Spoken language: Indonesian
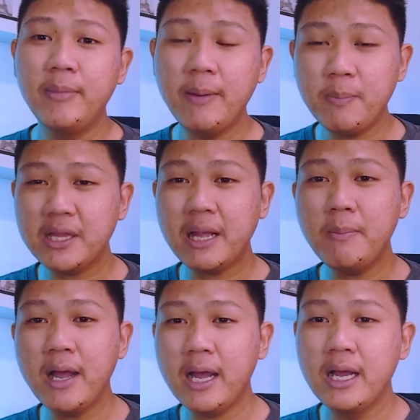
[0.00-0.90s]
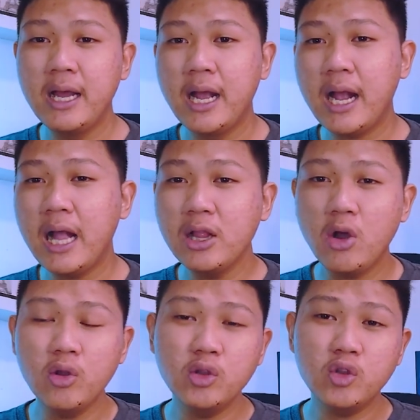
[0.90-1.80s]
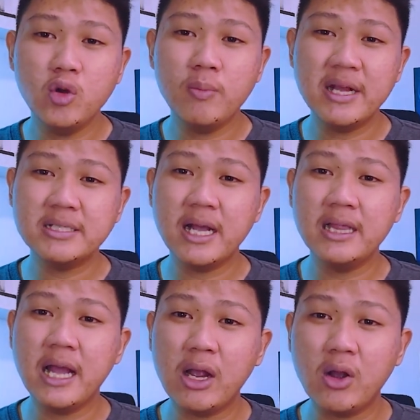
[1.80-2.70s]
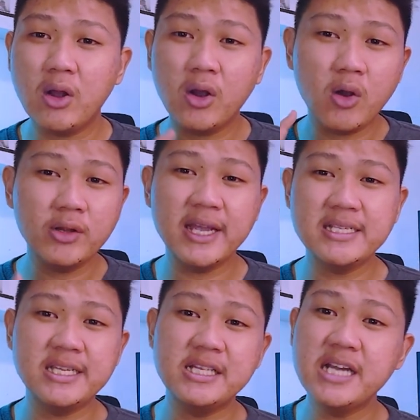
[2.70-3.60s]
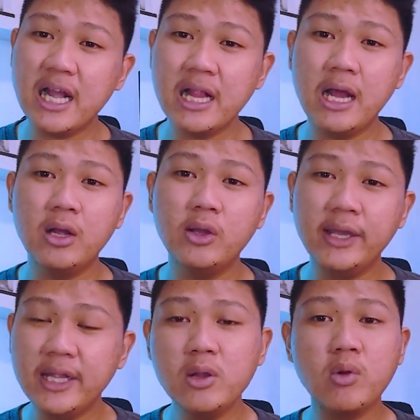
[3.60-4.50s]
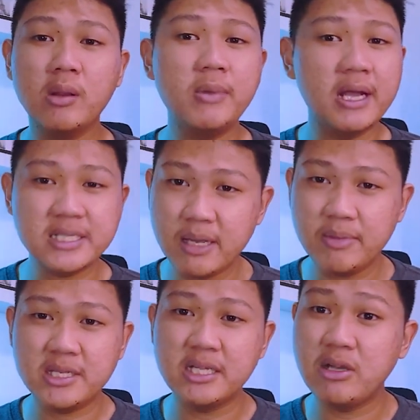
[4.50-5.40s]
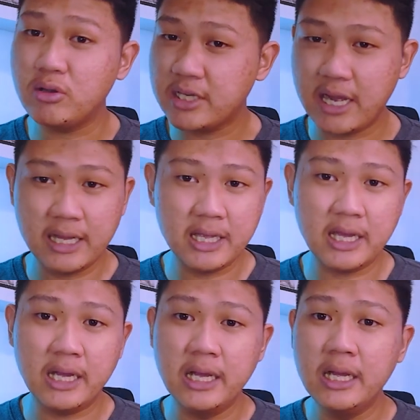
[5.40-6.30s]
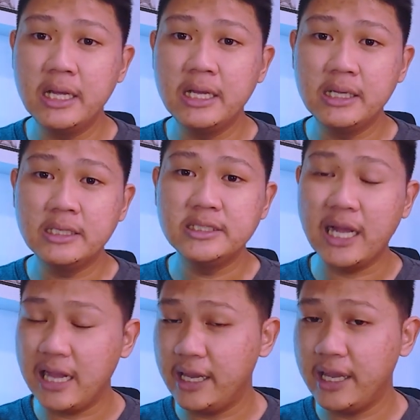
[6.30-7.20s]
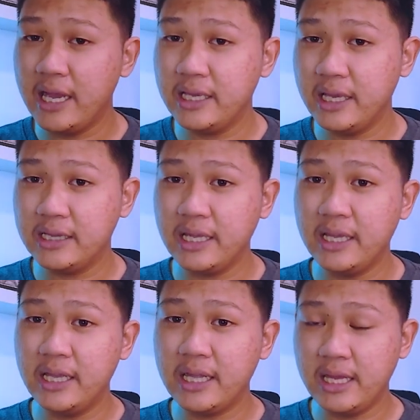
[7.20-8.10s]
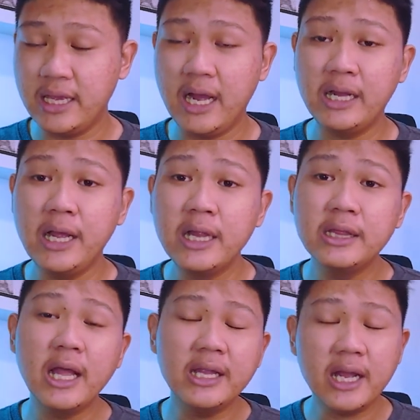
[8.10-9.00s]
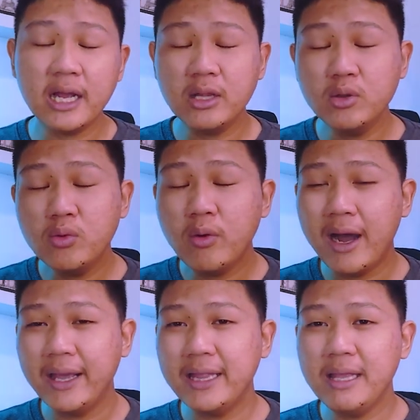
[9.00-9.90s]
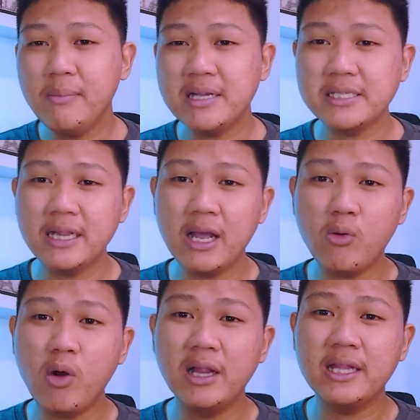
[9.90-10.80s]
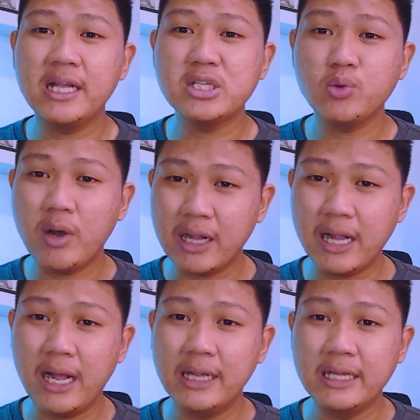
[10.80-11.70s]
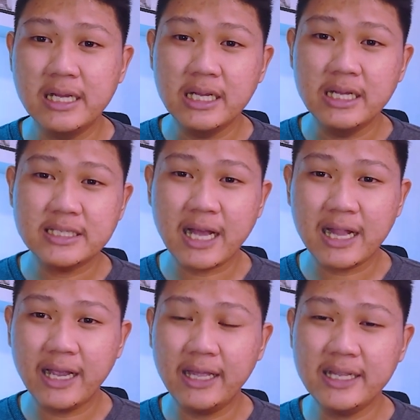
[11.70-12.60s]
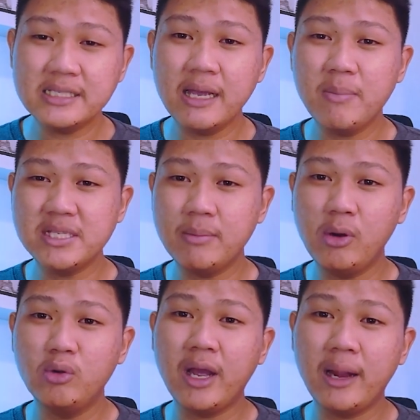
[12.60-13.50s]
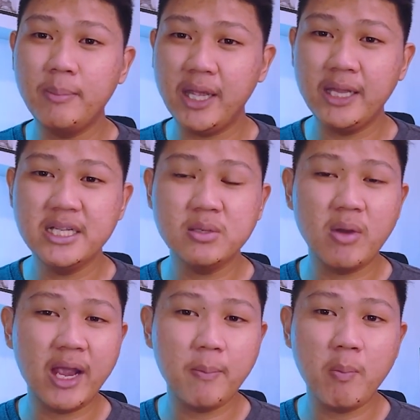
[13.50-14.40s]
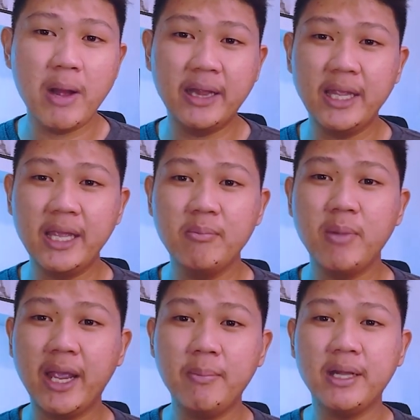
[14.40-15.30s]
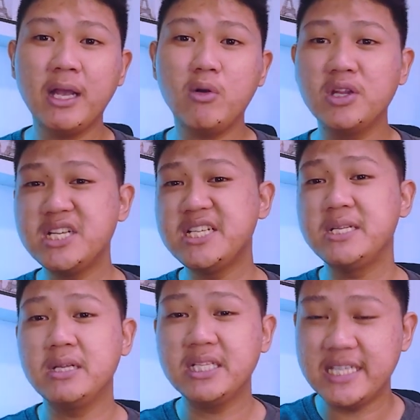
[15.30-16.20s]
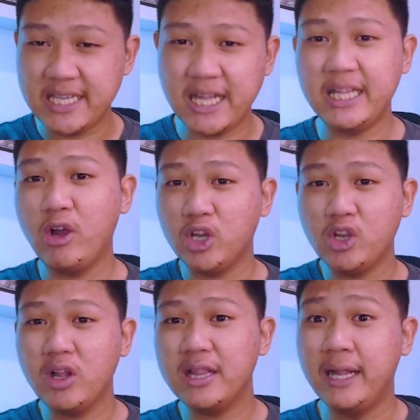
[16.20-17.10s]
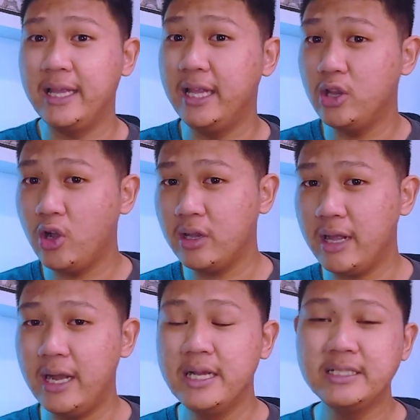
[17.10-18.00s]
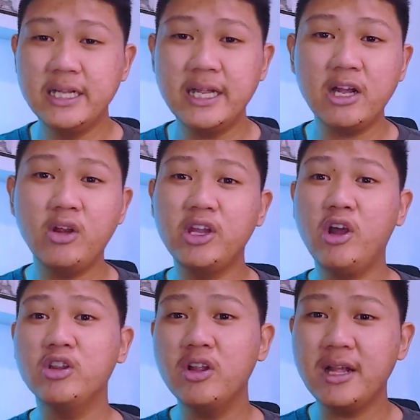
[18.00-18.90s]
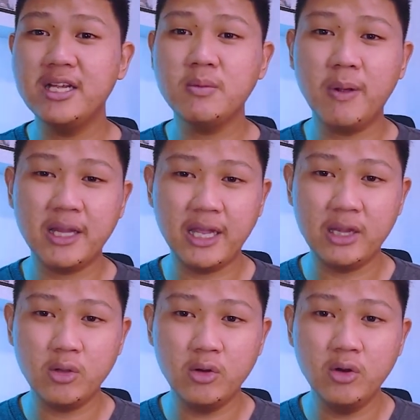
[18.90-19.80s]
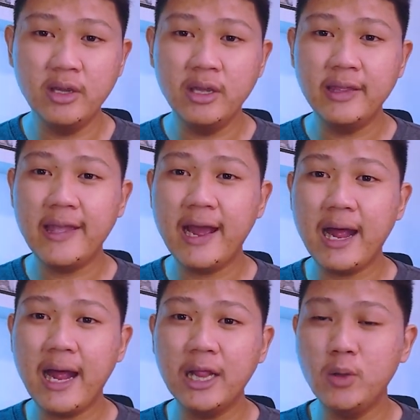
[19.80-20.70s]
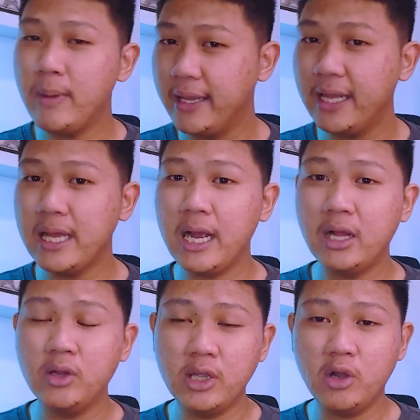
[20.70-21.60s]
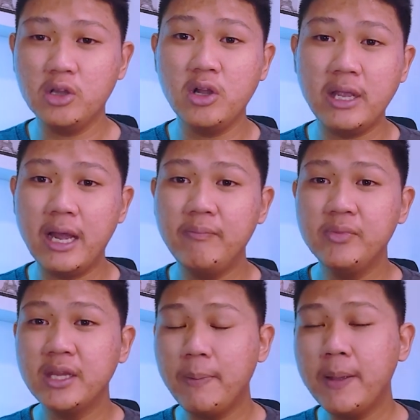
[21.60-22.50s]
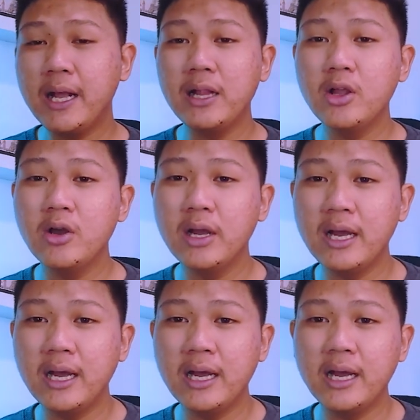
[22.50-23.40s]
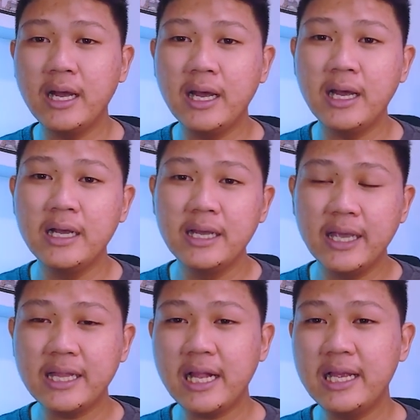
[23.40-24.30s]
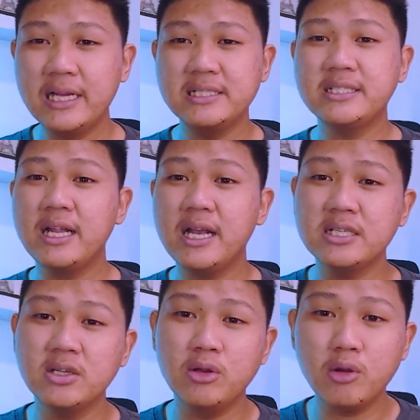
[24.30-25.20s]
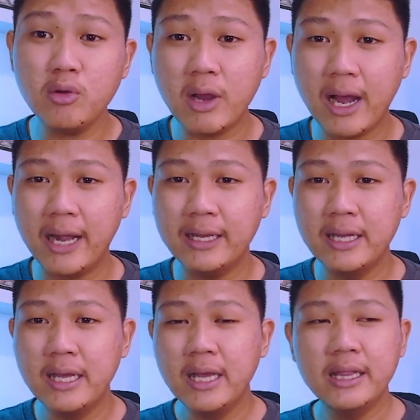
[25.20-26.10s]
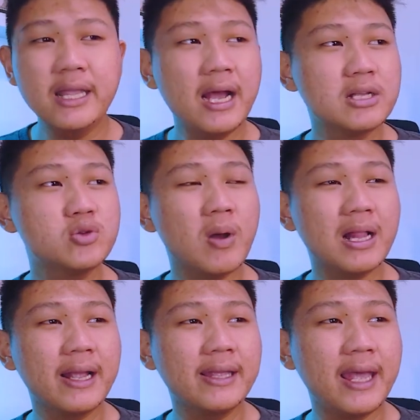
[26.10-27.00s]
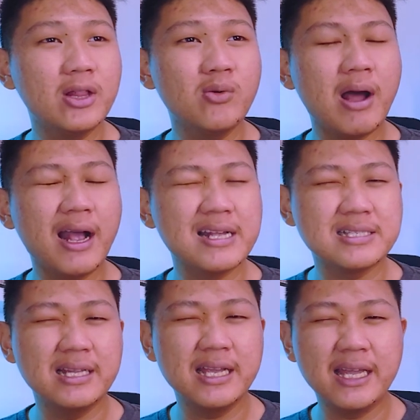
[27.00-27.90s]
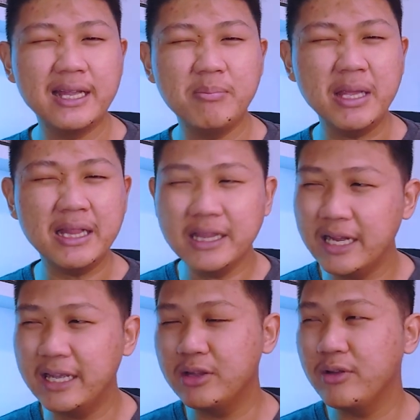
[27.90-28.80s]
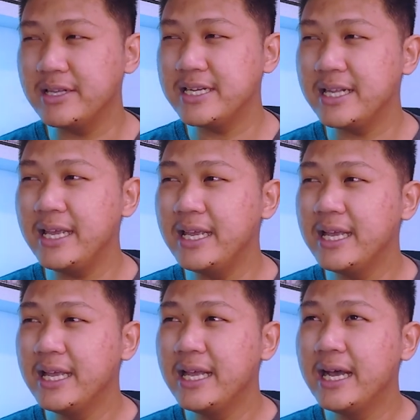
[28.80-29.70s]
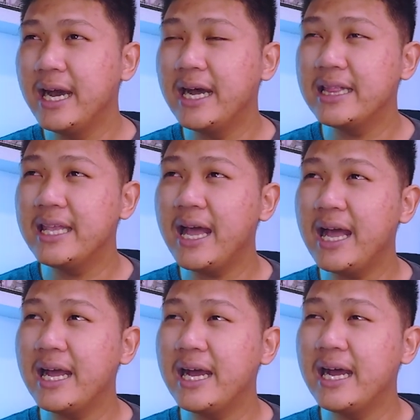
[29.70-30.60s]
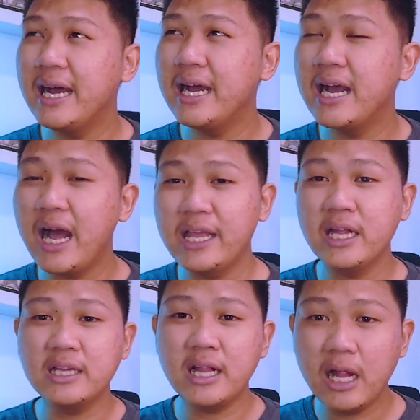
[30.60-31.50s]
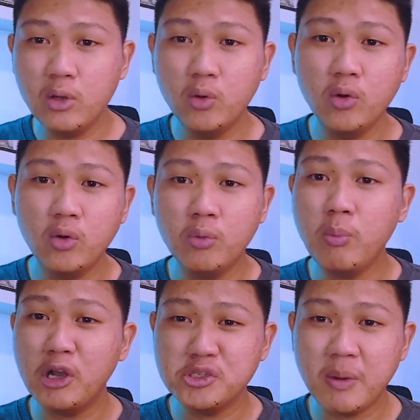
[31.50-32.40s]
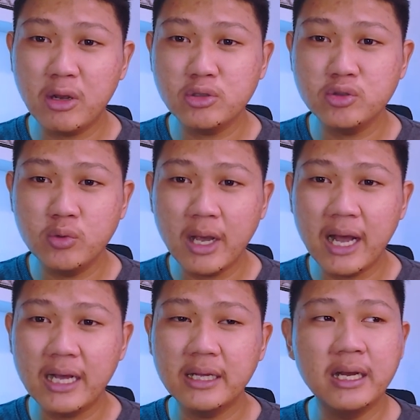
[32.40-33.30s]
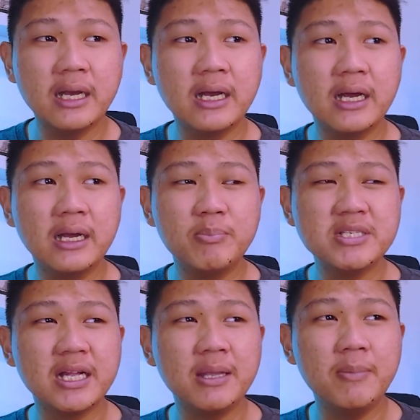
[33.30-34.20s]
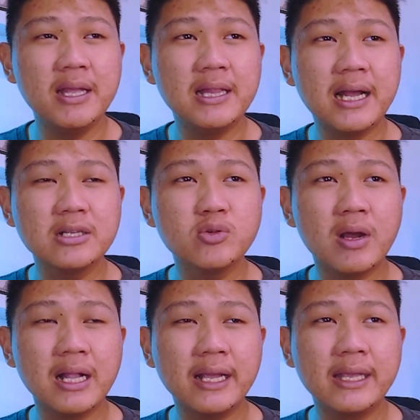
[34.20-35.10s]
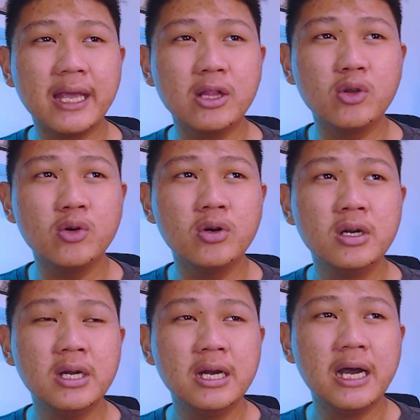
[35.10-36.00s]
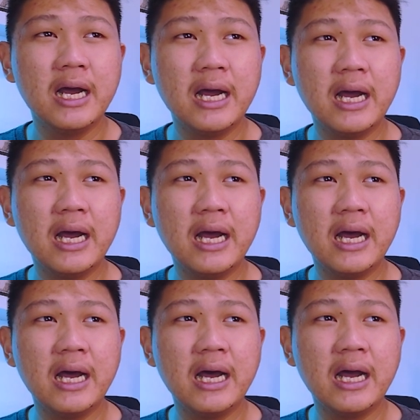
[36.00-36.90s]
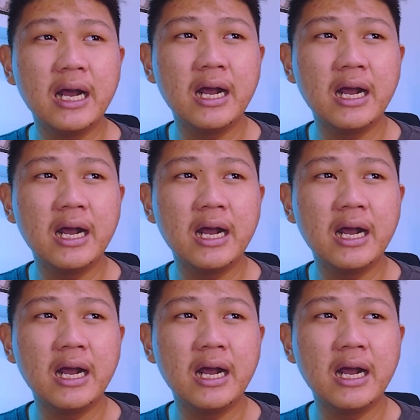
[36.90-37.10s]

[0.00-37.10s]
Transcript: Yang pertama kalau untuk masalah koneksi jarak ini luar biasa bisa jauh sekali ya jaraknya yang tadi kita lihat. Dan yang kedua ini masalah kualitas suara. Sekarang ini saya masih menggunakan mic ini sebagai pembanding bagaimana kondisinya di outdoor dan di indoor. Nah, jadi kalau di outdoor tadi seperti itu, ya lumayan lah kalau di outdoor ya. Tapi kalau uh, kita lihat secara keseluruhan, dia suaranya itu agak sedikit mindeng gitu ya. Jadi uh, dia uh, yang terlalu bagus-bagus juga. Uh, bisa dibilang suaranya itu uh,